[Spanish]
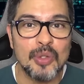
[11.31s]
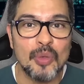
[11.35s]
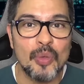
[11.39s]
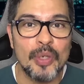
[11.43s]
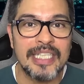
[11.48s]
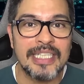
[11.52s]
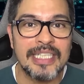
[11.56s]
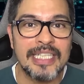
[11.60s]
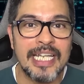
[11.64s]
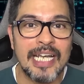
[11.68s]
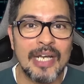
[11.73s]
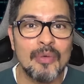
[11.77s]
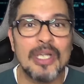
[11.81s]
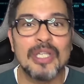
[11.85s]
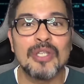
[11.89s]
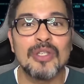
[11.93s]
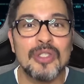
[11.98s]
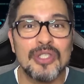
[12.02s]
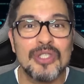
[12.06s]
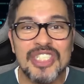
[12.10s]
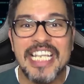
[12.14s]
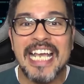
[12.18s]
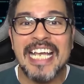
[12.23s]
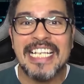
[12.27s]
cuenta cuando
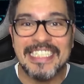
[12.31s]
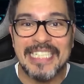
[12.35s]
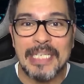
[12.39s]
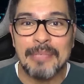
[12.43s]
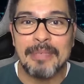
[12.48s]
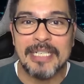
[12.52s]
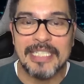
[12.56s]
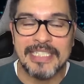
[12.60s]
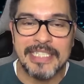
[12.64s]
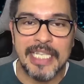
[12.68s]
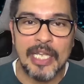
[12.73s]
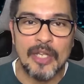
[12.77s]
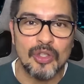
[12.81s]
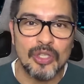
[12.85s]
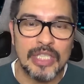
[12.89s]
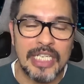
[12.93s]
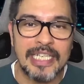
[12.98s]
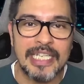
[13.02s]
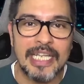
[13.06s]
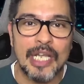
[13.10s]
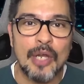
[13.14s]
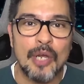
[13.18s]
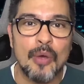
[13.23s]
ya es demasiado tarde,